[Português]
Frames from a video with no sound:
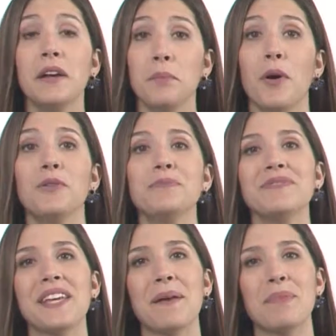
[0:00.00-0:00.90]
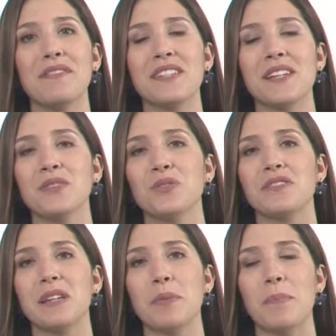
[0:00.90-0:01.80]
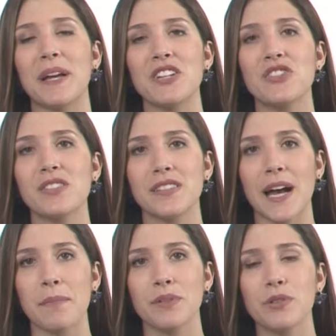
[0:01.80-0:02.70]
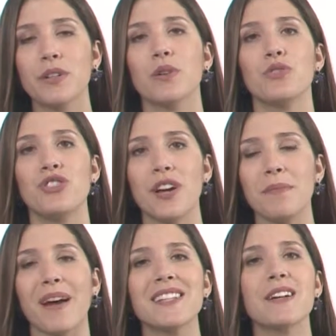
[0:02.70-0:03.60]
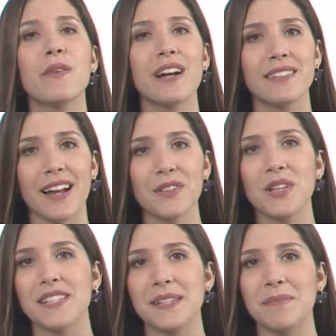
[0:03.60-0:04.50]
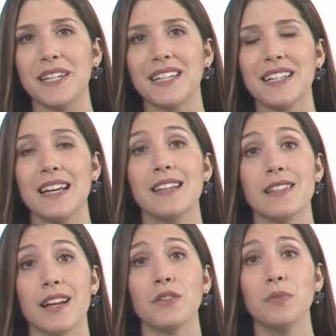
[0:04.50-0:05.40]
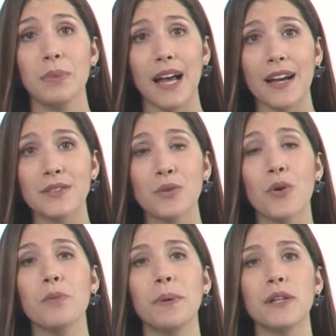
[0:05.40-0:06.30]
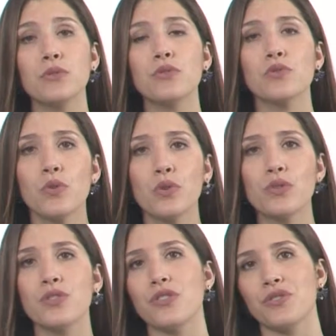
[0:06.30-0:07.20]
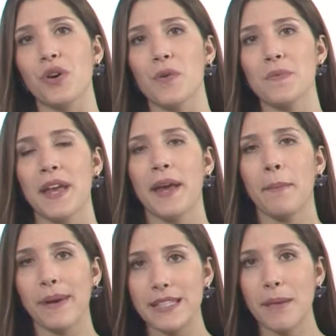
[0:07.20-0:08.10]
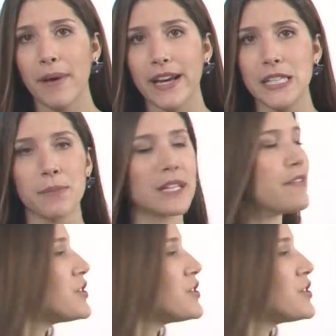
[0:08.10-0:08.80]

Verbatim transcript: Bom, e a previsão do tempo para este sábado, que é o dia mais aguardado da semana, será nublado com períodos curtos de sol. Mas a máxima deve